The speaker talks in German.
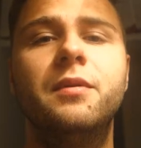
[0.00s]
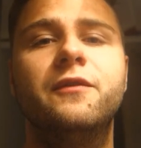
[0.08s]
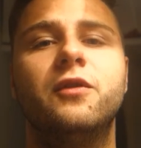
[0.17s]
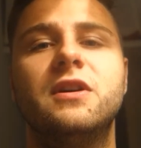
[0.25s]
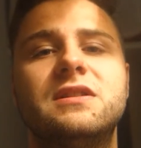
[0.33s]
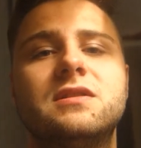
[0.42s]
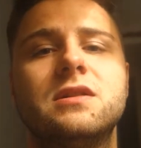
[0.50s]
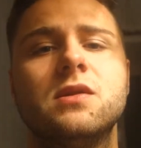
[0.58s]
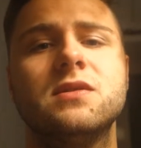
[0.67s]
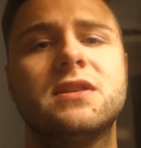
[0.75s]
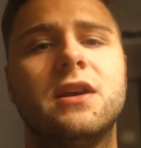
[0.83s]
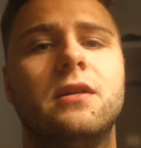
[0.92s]
Bevor es jetzt
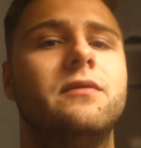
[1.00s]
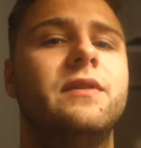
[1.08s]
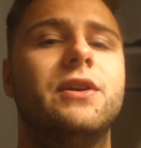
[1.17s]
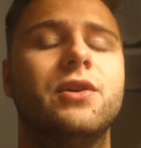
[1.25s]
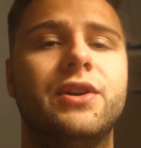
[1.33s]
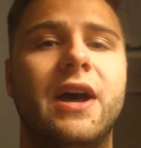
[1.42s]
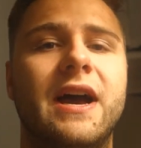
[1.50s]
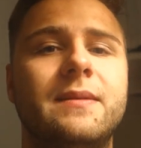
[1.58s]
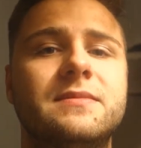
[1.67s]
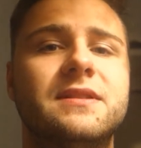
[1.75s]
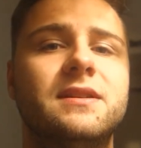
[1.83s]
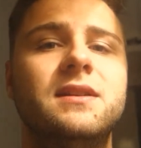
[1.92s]
losgeht und wir noch
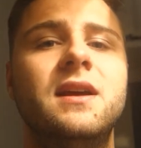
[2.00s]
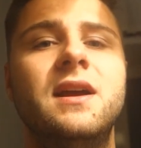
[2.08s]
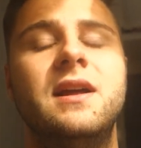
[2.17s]
daheim sind,